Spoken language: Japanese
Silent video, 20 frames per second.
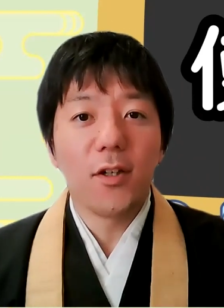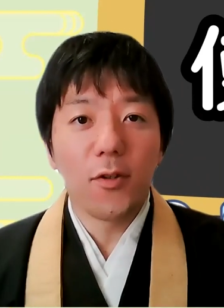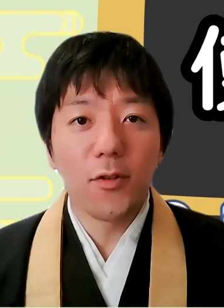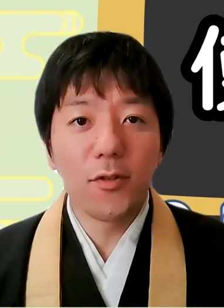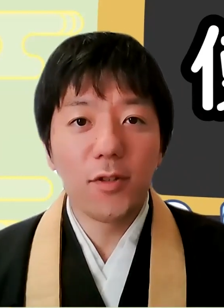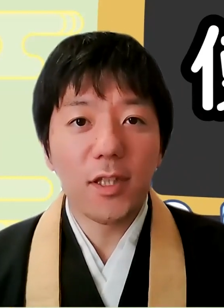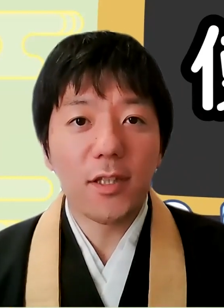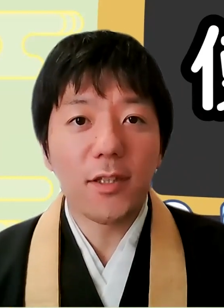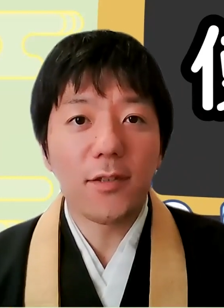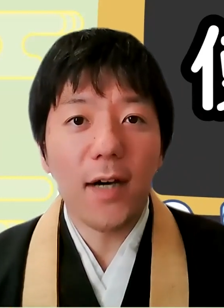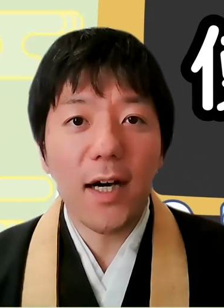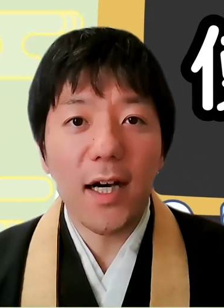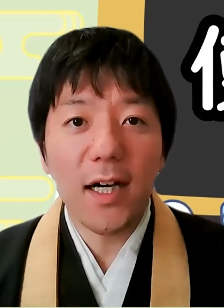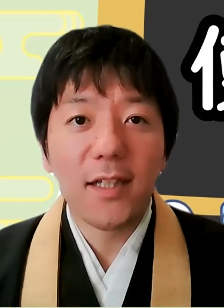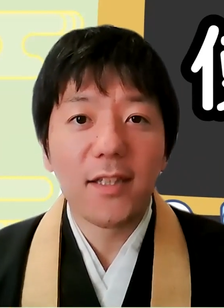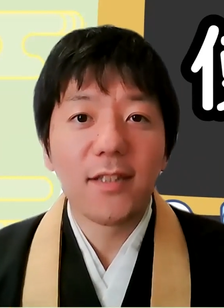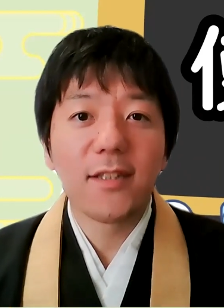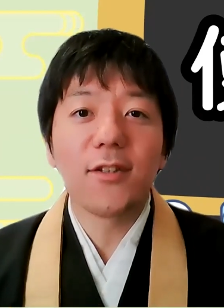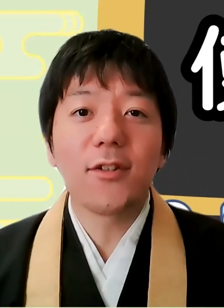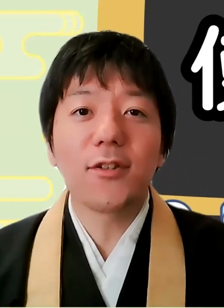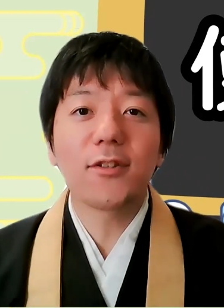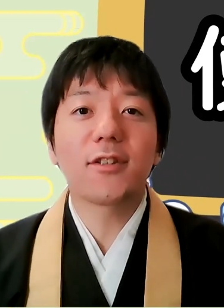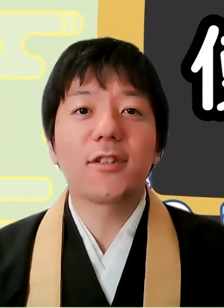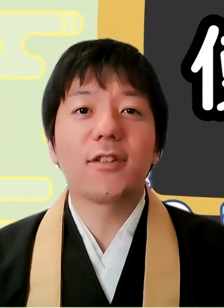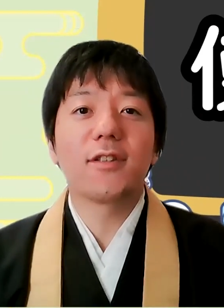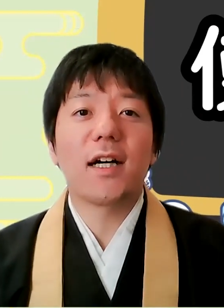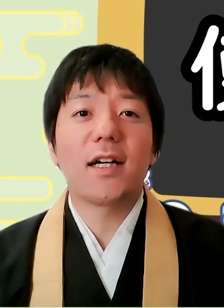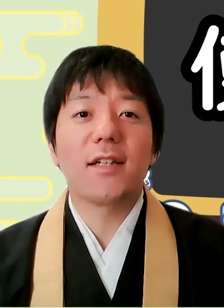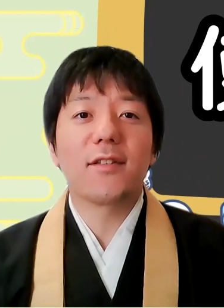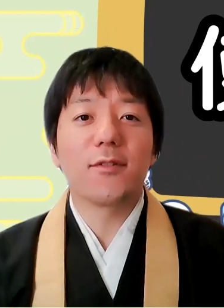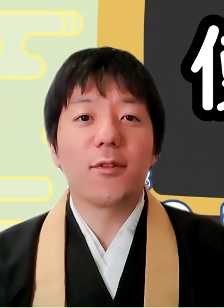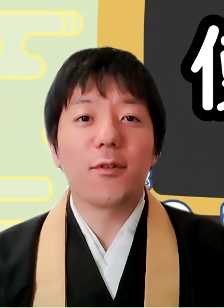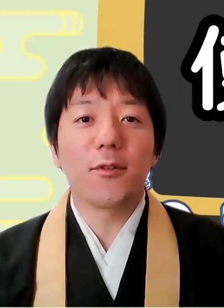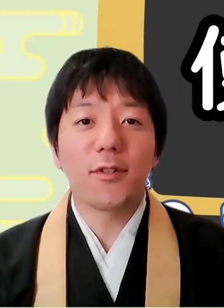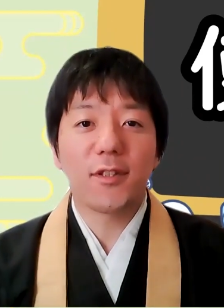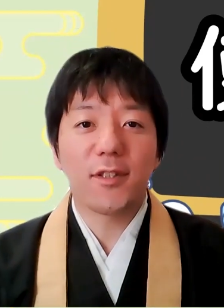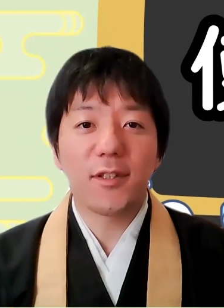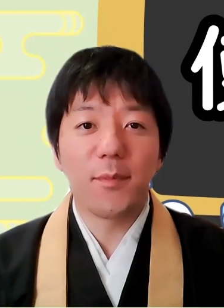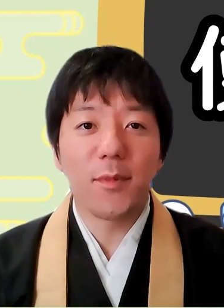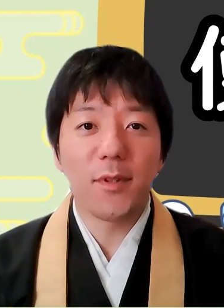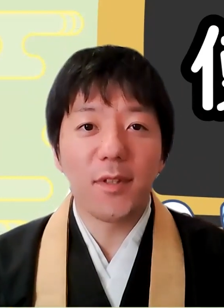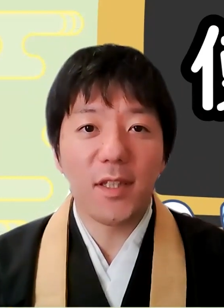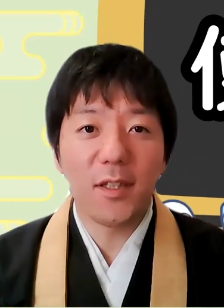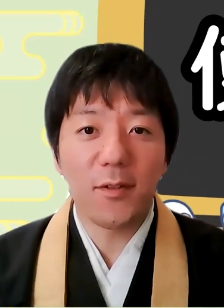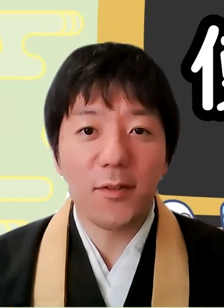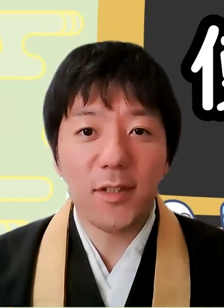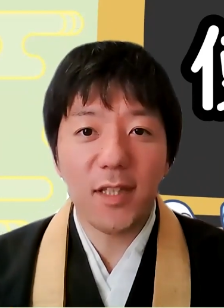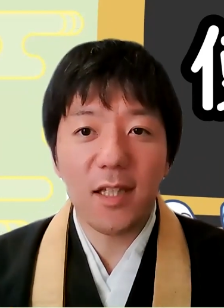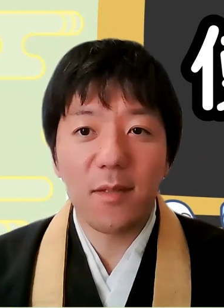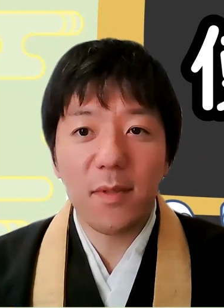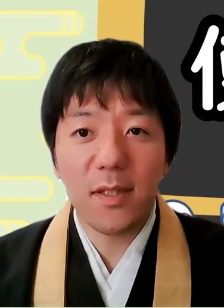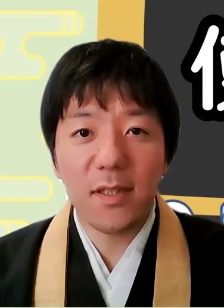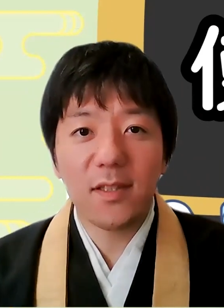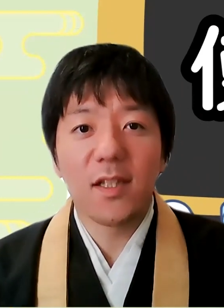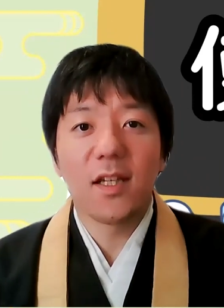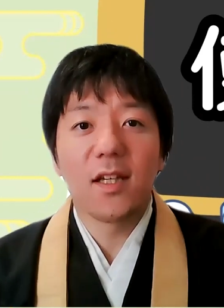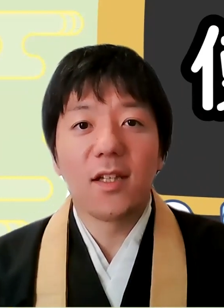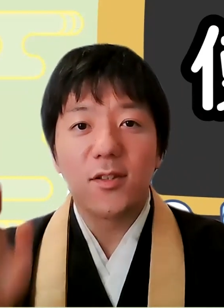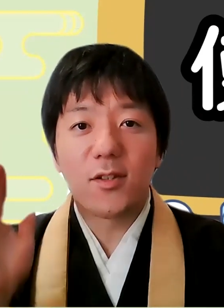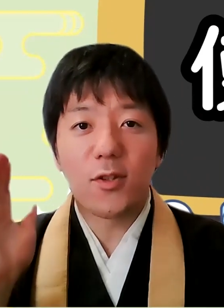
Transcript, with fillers: 本日はよくあるご質問でございます。